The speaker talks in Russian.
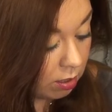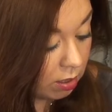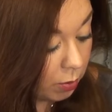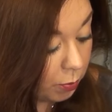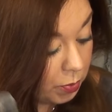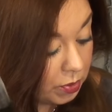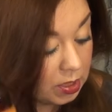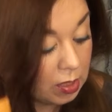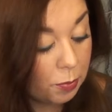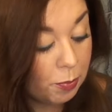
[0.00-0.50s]

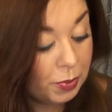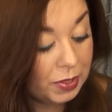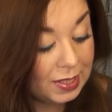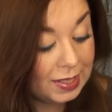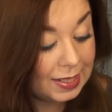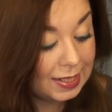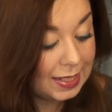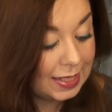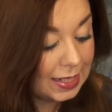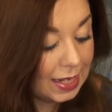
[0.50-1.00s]
Написано
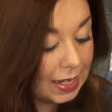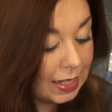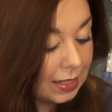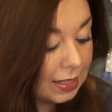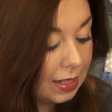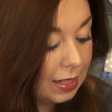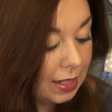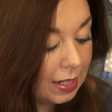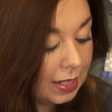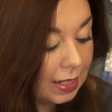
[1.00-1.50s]

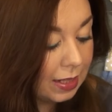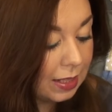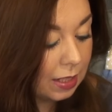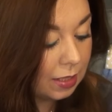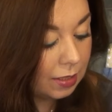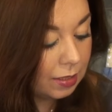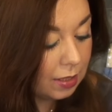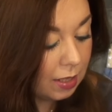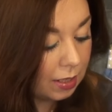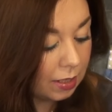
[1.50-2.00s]
50 лет
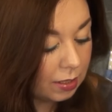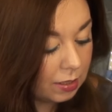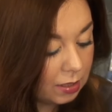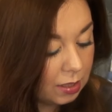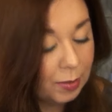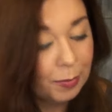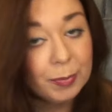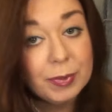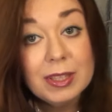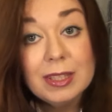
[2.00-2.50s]
они а на
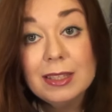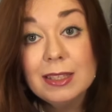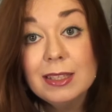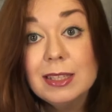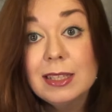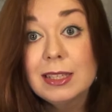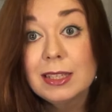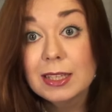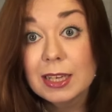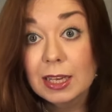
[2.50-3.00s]
рынке,
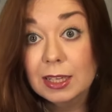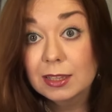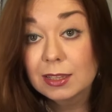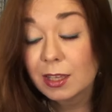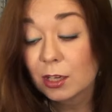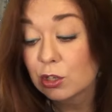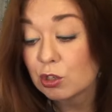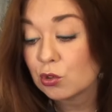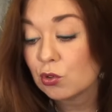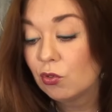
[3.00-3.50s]
50.
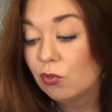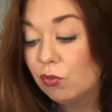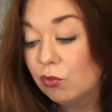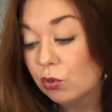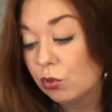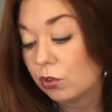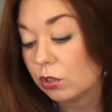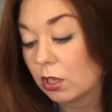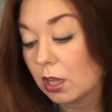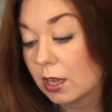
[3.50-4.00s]
Так что
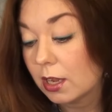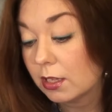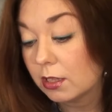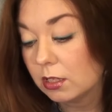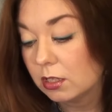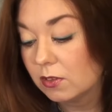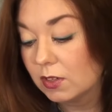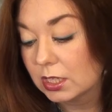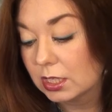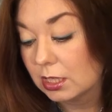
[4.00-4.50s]
вот
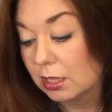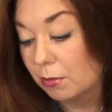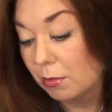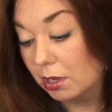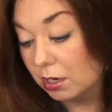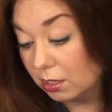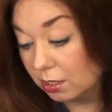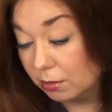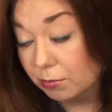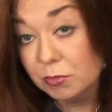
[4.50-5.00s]
какая-то известная
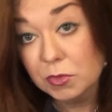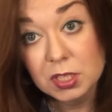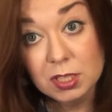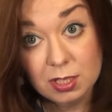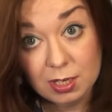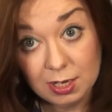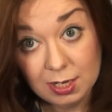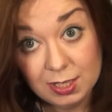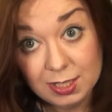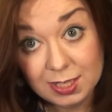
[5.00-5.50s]
марка,
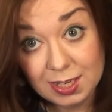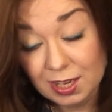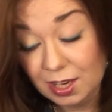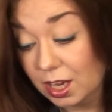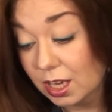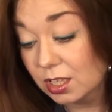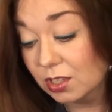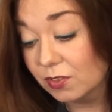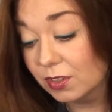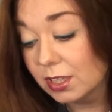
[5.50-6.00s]
израильская
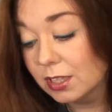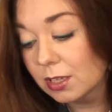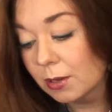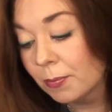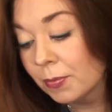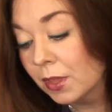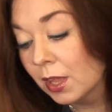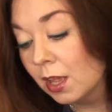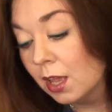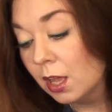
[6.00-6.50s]

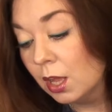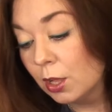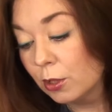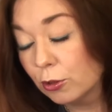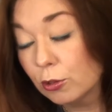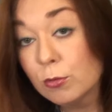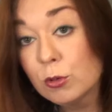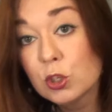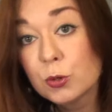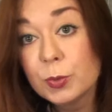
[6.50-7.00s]
оказывается.
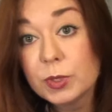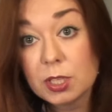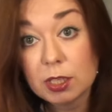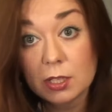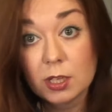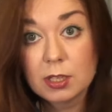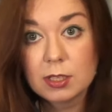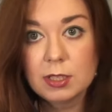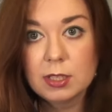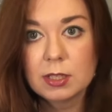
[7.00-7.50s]
Но может быть
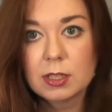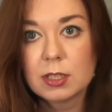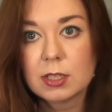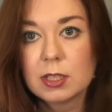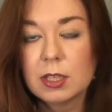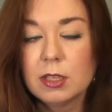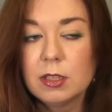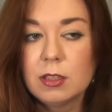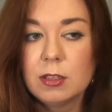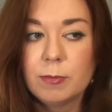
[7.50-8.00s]
она где-то,
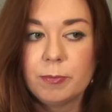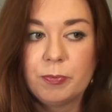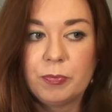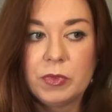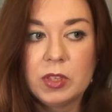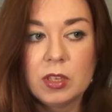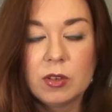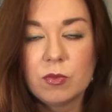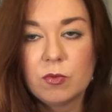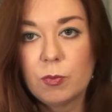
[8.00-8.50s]
знаете,
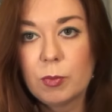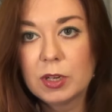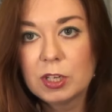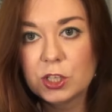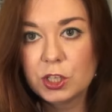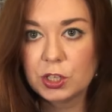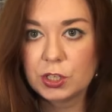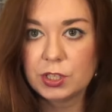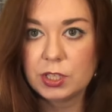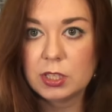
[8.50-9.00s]
не в
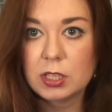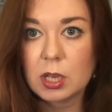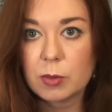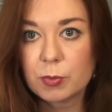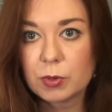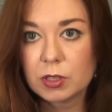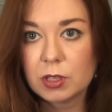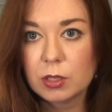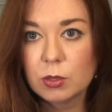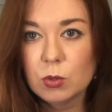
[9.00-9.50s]
больших сетях
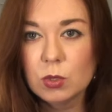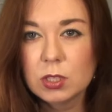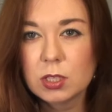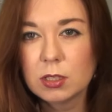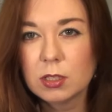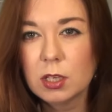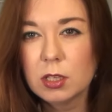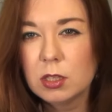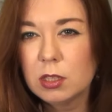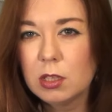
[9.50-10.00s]

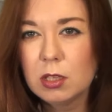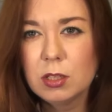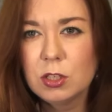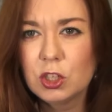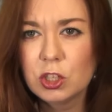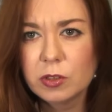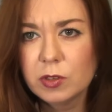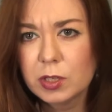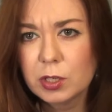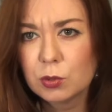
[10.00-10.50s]
продается. Я не
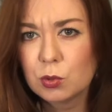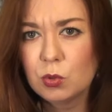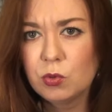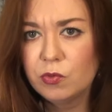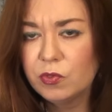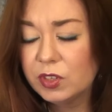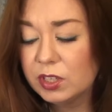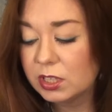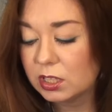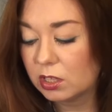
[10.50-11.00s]
человек,
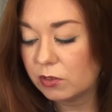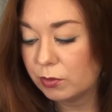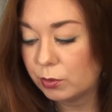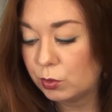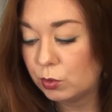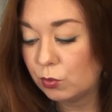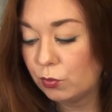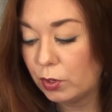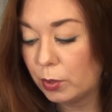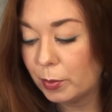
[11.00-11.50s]
который
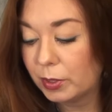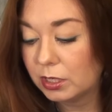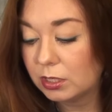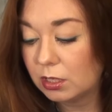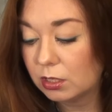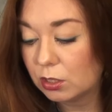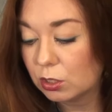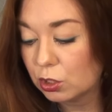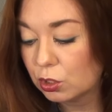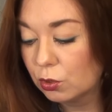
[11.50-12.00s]
выискивает все время
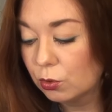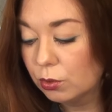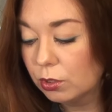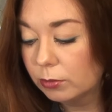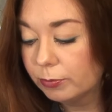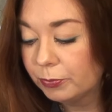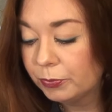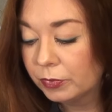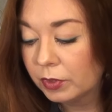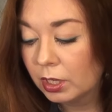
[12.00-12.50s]
где-то
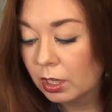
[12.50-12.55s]
что-то.